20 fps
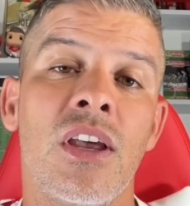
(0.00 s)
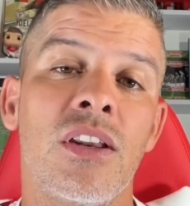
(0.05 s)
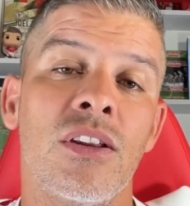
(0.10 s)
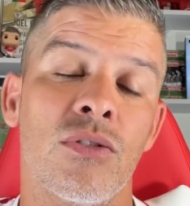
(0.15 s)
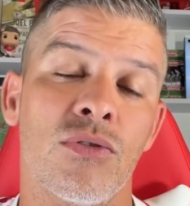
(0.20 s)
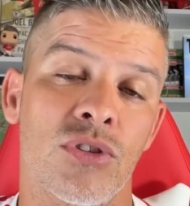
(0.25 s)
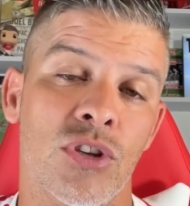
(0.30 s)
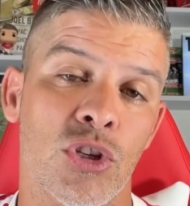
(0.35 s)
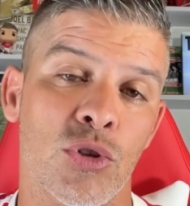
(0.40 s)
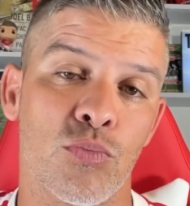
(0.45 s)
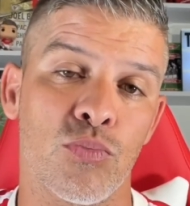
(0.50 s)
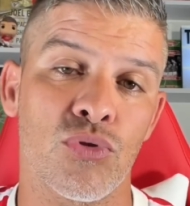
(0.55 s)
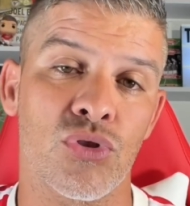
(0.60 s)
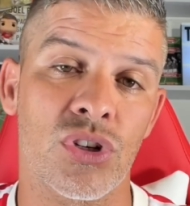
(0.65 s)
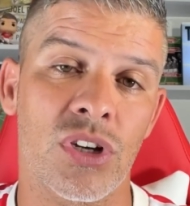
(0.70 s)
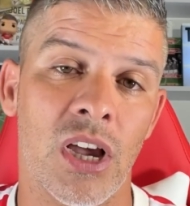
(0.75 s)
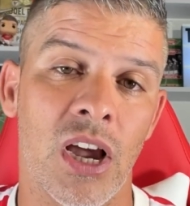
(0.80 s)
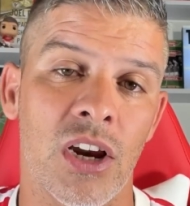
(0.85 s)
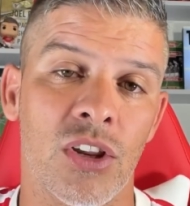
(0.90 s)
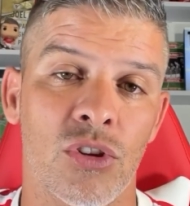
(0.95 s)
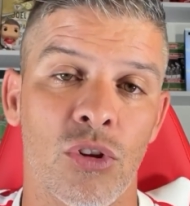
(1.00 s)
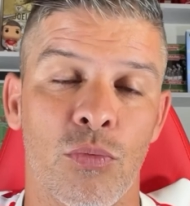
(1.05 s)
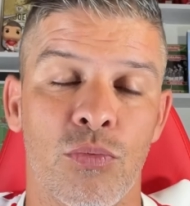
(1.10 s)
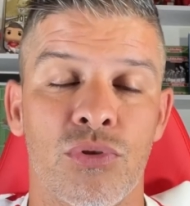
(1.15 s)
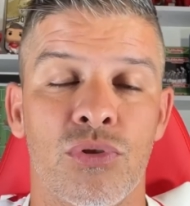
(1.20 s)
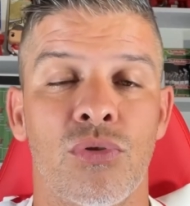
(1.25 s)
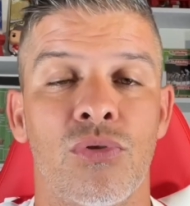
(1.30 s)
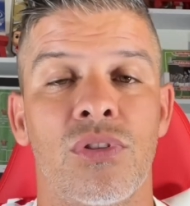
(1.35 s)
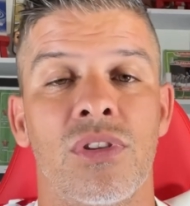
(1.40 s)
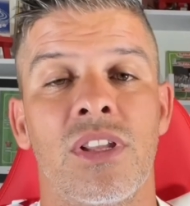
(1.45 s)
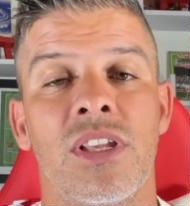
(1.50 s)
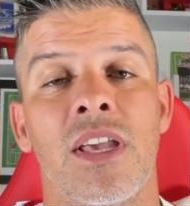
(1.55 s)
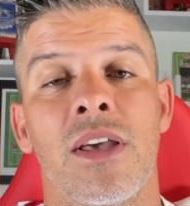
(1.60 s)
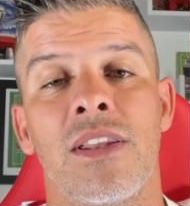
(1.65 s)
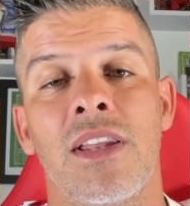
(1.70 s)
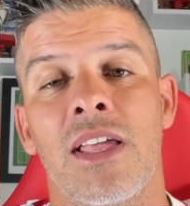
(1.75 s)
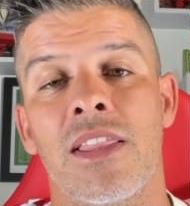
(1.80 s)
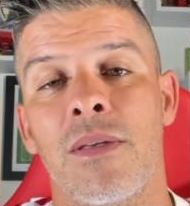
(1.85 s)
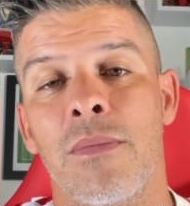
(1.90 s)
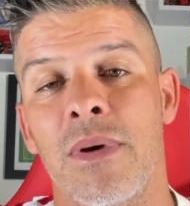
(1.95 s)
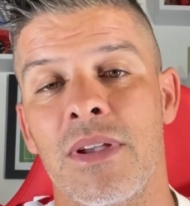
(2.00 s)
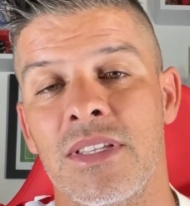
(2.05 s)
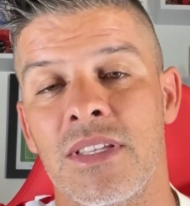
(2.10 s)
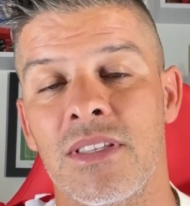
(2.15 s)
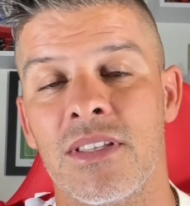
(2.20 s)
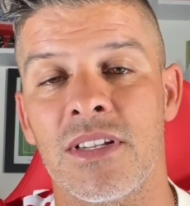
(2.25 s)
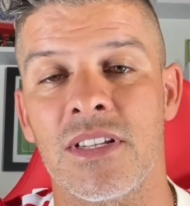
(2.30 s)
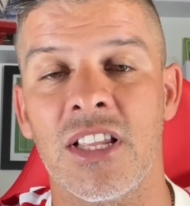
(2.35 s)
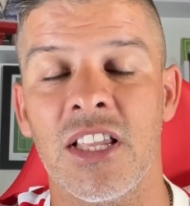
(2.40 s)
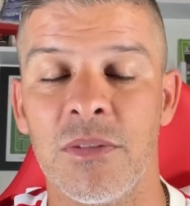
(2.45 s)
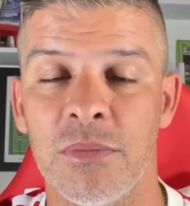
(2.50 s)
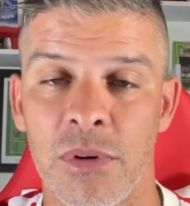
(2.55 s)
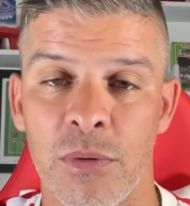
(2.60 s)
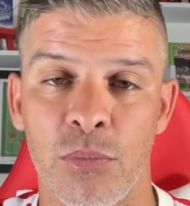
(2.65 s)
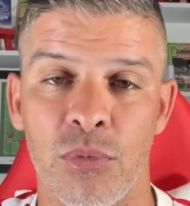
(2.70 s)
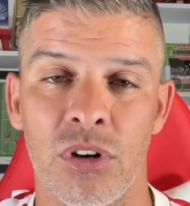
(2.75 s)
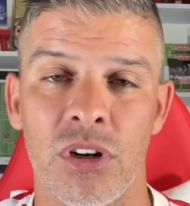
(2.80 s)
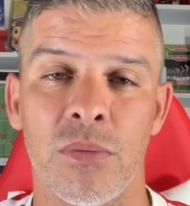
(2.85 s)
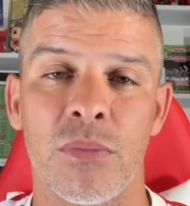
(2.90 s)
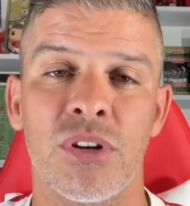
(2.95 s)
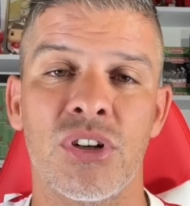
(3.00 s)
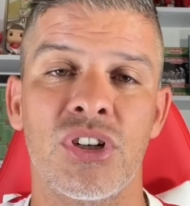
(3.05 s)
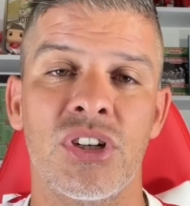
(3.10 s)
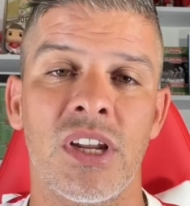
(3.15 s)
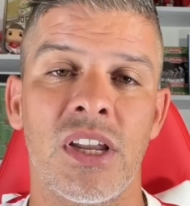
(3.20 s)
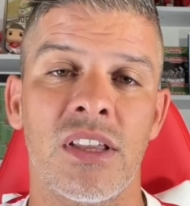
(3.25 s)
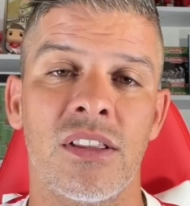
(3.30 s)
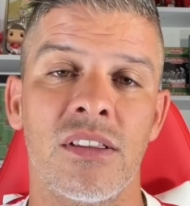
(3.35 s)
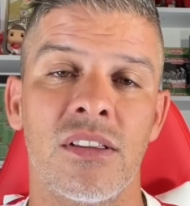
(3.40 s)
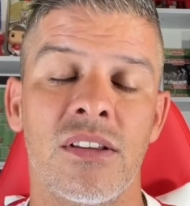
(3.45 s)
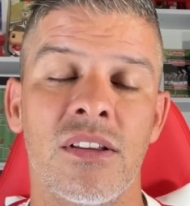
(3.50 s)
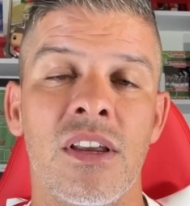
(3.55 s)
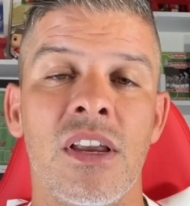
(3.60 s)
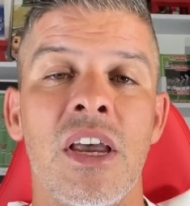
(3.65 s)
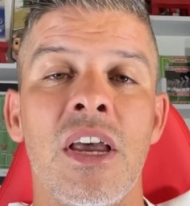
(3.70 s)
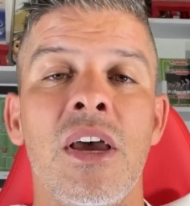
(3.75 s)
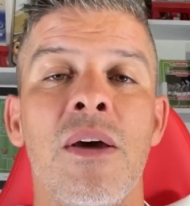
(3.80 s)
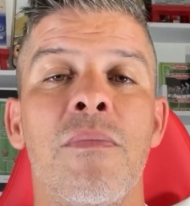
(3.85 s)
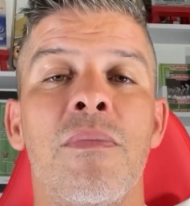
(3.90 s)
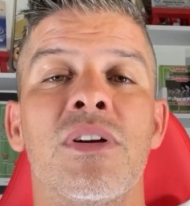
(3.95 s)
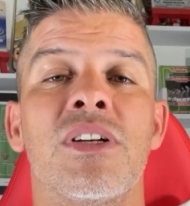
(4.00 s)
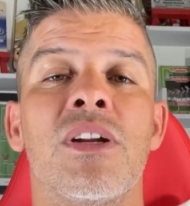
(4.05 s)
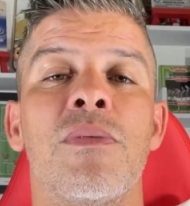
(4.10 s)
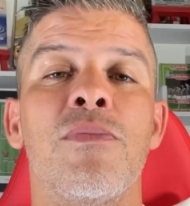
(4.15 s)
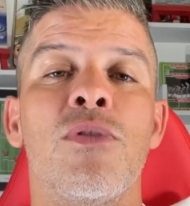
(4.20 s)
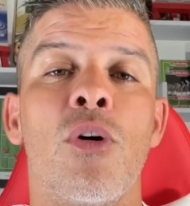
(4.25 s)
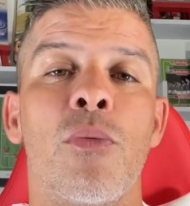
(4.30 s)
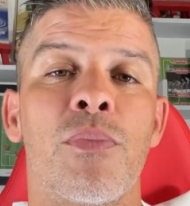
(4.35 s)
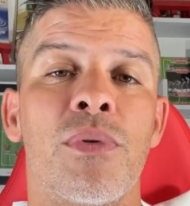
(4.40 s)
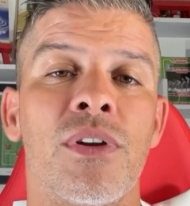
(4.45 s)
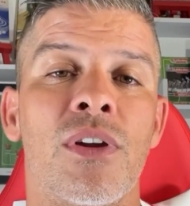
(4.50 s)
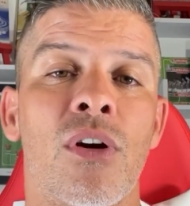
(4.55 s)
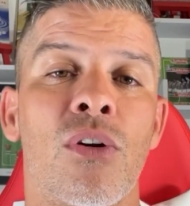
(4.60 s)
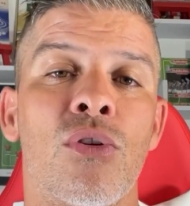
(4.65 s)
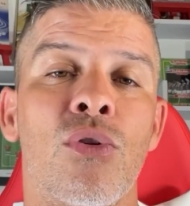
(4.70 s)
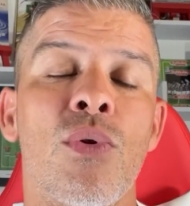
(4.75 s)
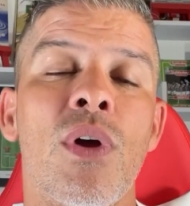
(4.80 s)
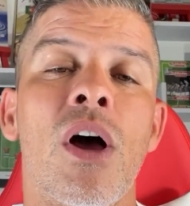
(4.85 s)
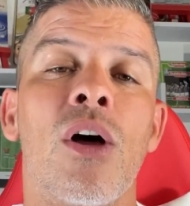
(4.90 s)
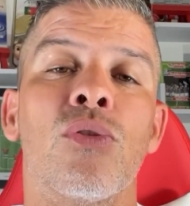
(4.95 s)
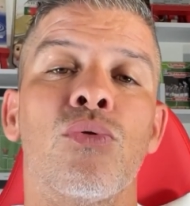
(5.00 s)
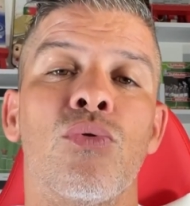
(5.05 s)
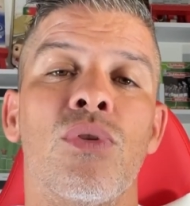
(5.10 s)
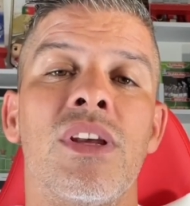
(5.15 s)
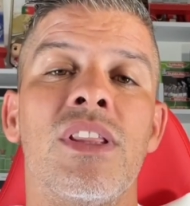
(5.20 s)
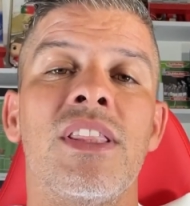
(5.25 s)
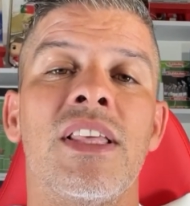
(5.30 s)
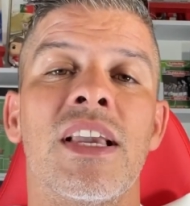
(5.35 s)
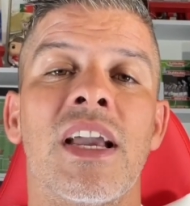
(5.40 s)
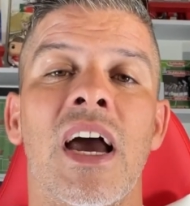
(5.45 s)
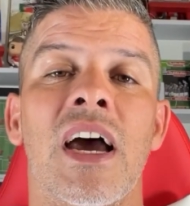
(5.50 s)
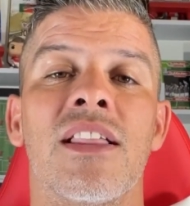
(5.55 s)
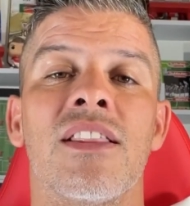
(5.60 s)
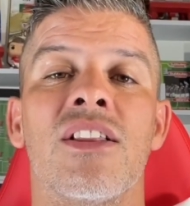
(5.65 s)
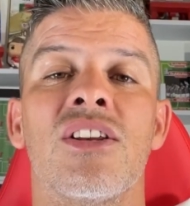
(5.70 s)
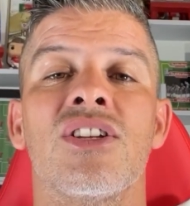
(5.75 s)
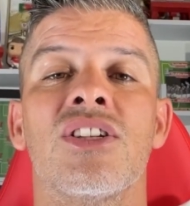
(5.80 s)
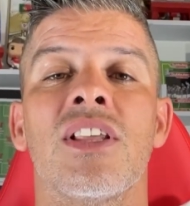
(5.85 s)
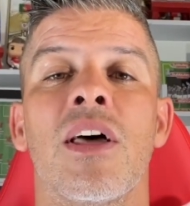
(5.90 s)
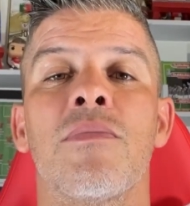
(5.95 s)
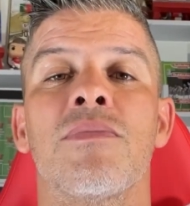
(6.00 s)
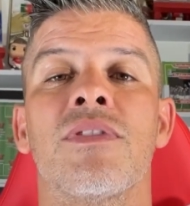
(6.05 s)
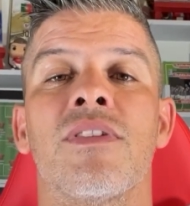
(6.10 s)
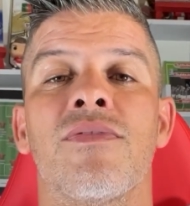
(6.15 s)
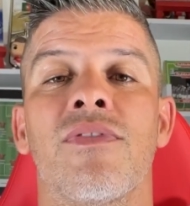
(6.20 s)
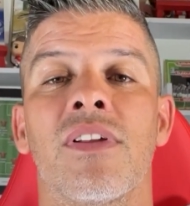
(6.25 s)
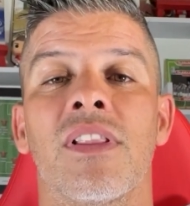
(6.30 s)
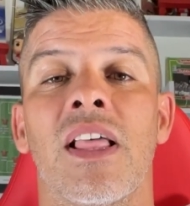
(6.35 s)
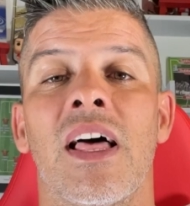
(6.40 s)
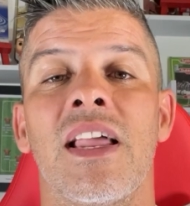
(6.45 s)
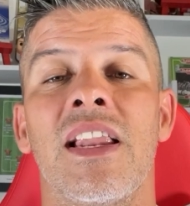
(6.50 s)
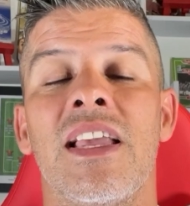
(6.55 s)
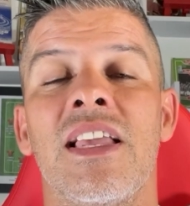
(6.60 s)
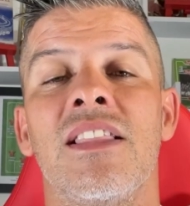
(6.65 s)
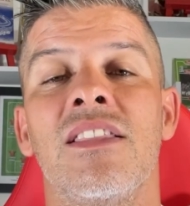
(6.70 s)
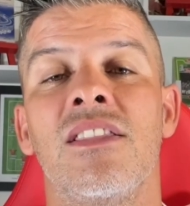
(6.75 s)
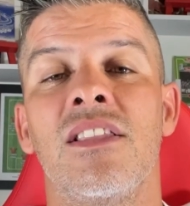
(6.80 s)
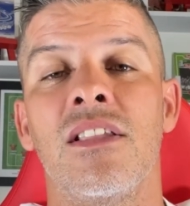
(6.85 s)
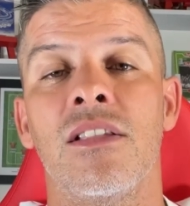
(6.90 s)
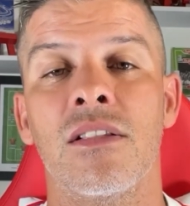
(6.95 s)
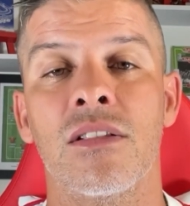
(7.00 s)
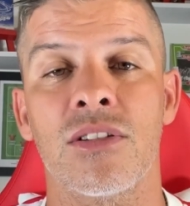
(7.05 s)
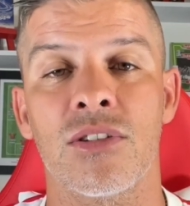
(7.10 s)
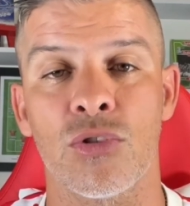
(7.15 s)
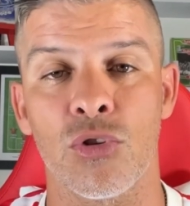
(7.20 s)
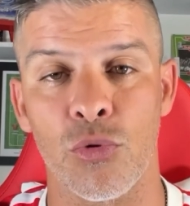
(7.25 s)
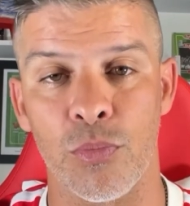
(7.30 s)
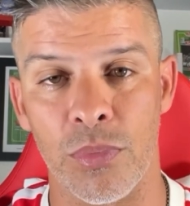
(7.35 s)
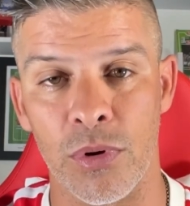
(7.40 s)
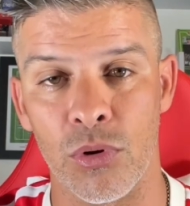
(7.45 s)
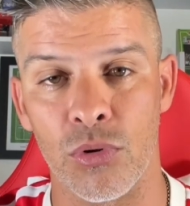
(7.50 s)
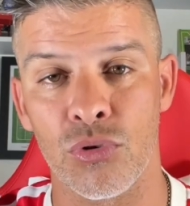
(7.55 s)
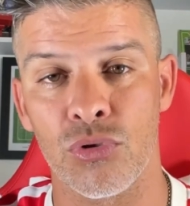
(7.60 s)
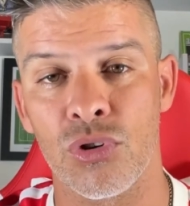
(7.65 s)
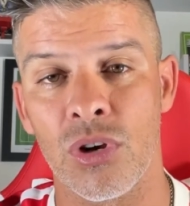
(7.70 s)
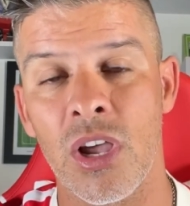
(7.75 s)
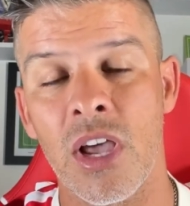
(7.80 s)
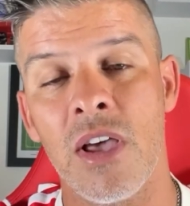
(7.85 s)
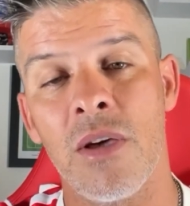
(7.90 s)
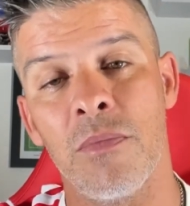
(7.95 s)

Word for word: Não sei se buscar escárnio ou questão que tinha nada mais interessante para pôr na manchete, mas na minha opinião não é a altura indicada de estarmos a falar em títulos europeus.